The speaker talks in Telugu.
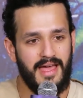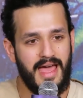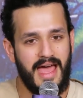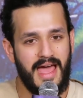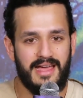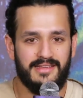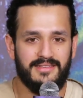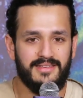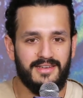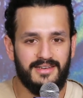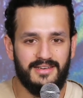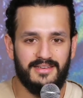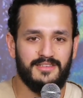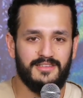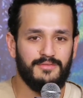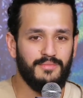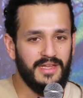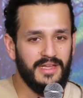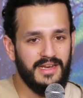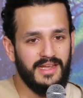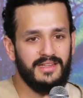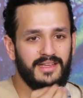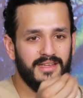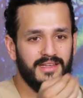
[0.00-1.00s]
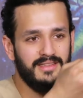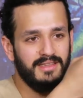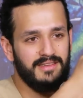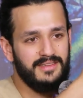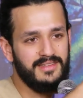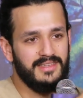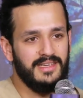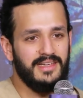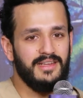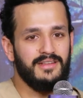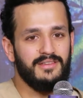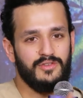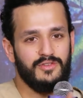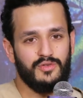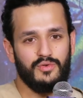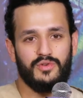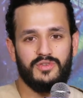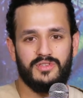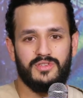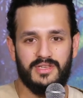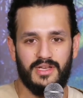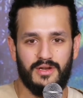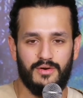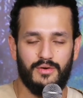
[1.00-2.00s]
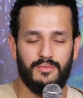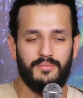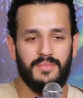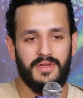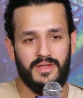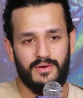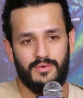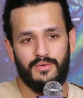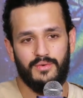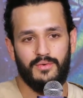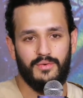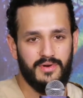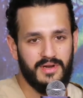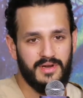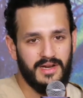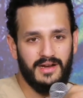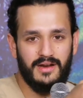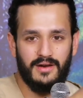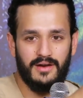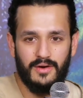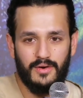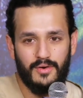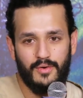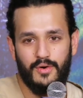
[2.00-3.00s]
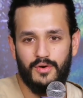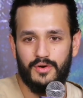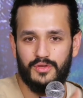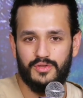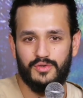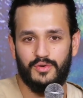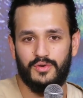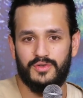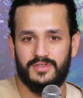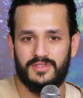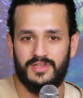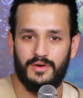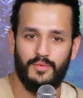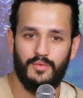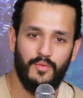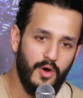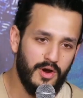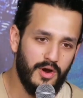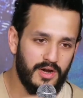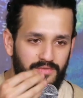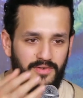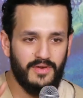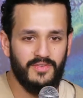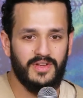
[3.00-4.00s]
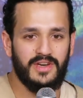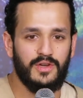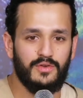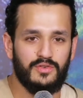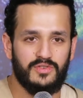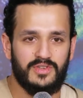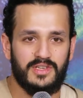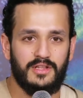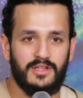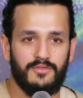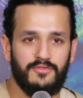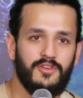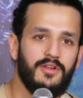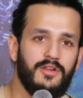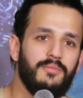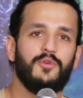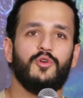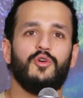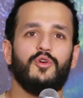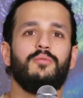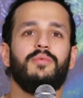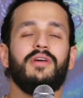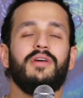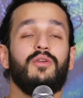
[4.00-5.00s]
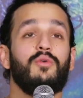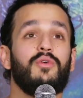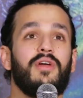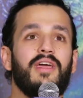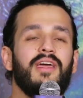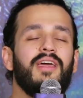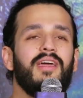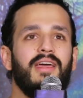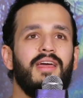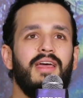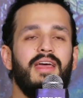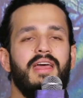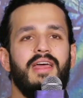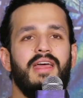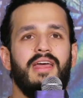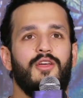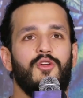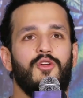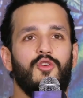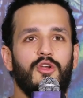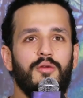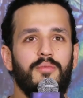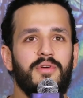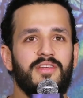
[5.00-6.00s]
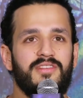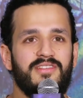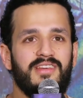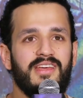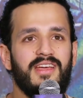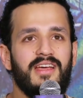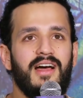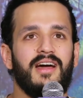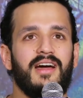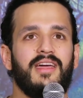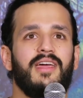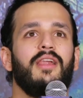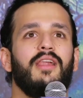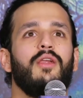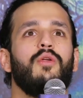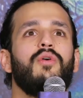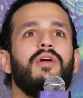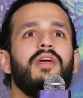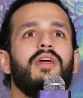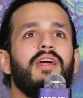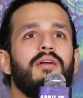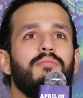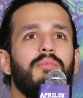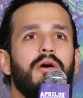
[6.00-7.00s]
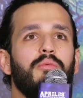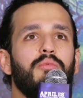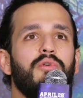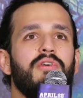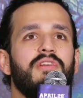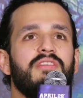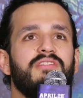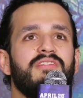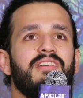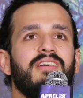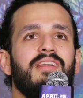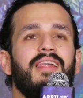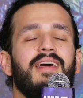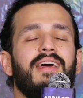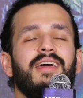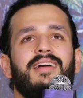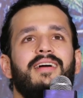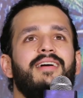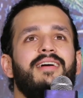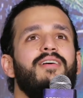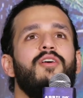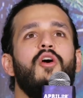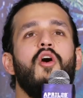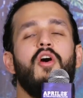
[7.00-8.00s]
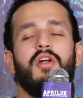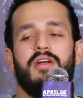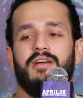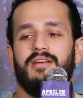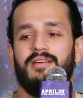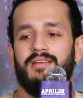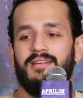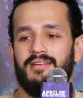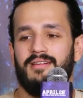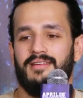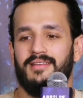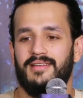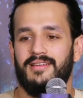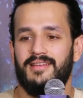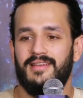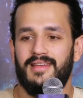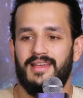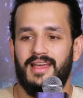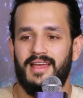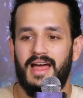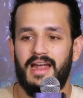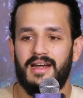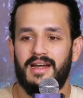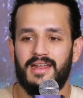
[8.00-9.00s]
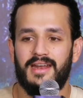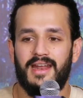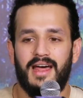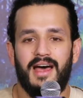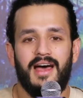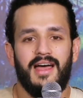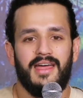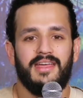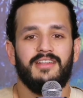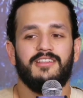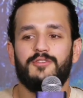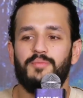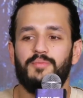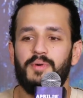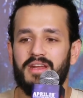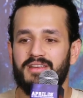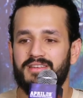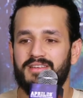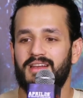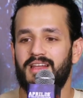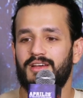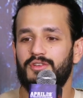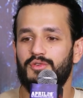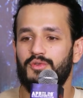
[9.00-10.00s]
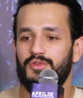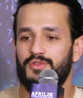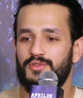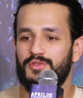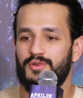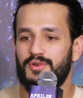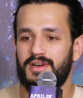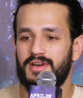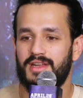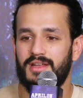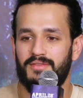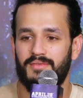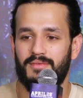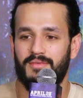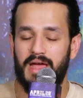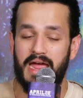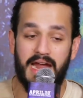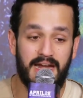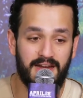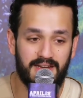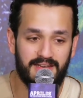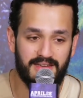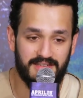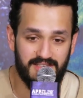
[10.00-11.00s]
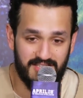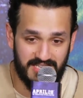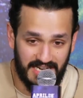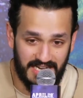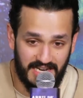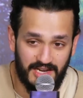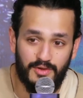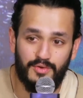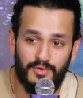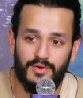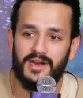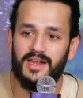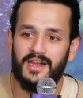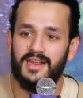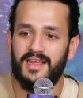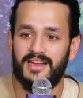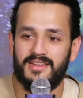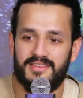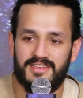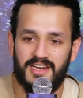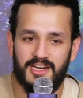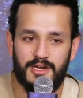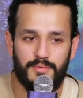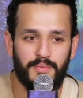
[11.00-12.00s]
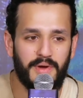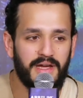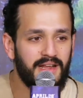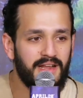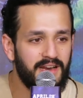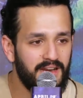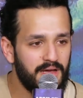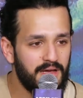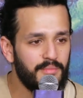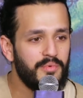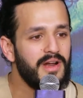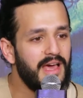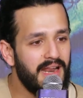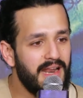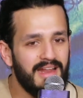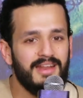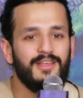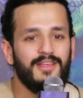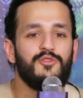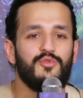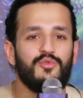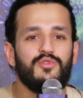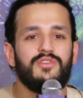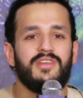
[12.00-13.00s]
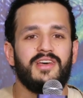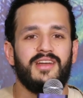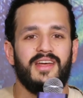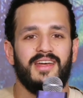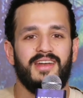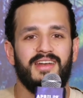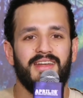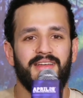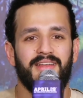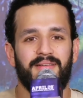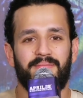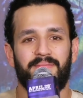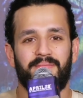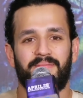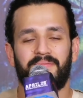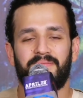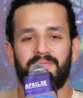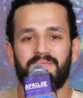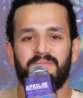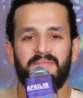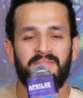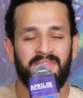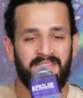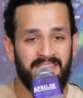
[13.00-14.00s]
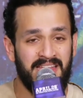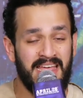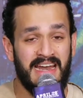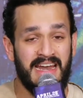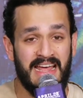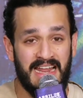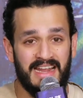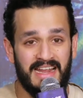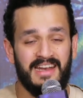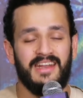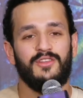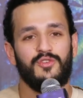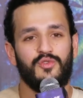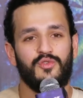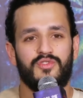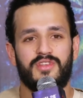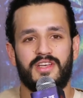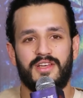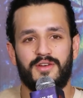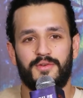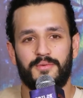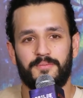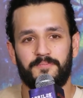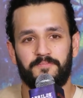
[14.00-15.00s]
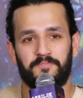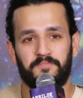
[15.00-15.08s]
యాజ్ ఇట్ ఈస్ మీరు ఏదైతే సీన్స్ చూస్తారో మీరు ట్రైలర్లో కూడా చూస్తారు వాట్ ఎవర్ వెన్ యూ సీ ద ఫిల్మ్ యూ విల్ బీ లుకింగ్ యూ విల్ బీ సీయింగ్ అఖిల్ లుకింగ్ ఎట్ మమ్ముటి సార్ లైక్ గాడ్ అంటే నా ఇన్స్పిరేషన్లా చూస్తూ ఉంటాను అండ్ జెన్యున్లీ నేను సెట్ పైన వెళ్ళినప్పుడు అలానే చూశారు ఆయన్ని నేను అలానే చూశాను